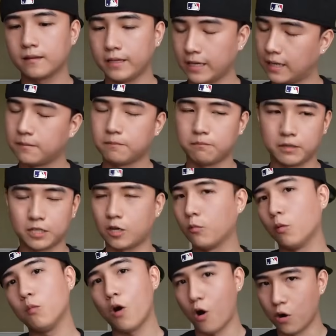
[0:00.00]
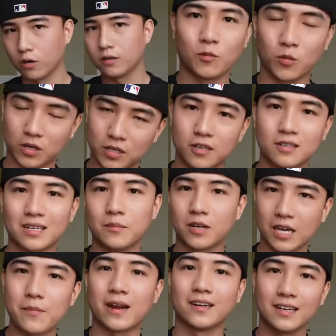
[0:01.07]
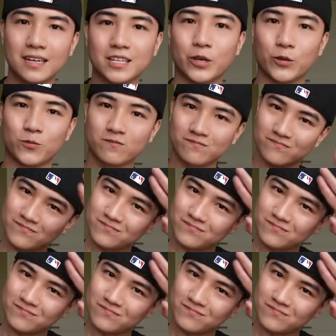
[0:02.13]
yeah, mình không ủng hộ một lần nữa cảm ơn các bạn rất là nhiều